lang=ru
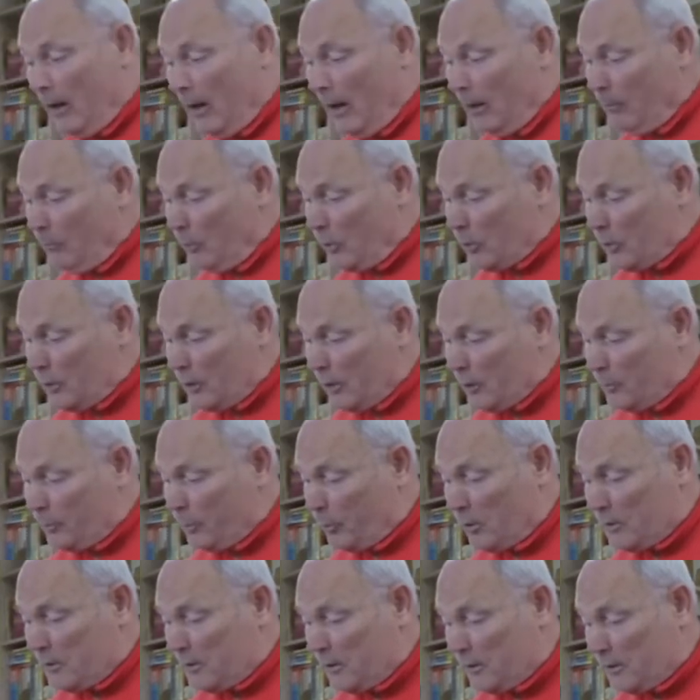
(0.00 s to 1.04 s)
А можно же
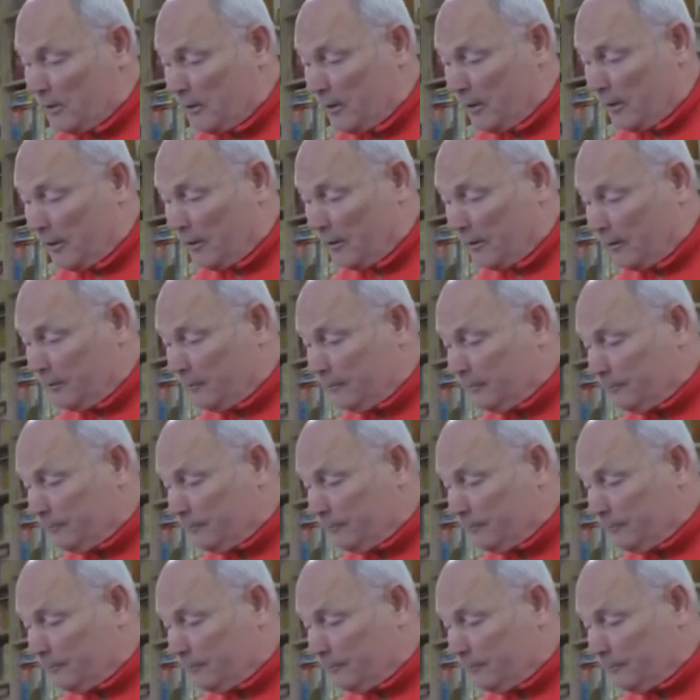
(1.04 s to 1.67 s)
просто сыграть.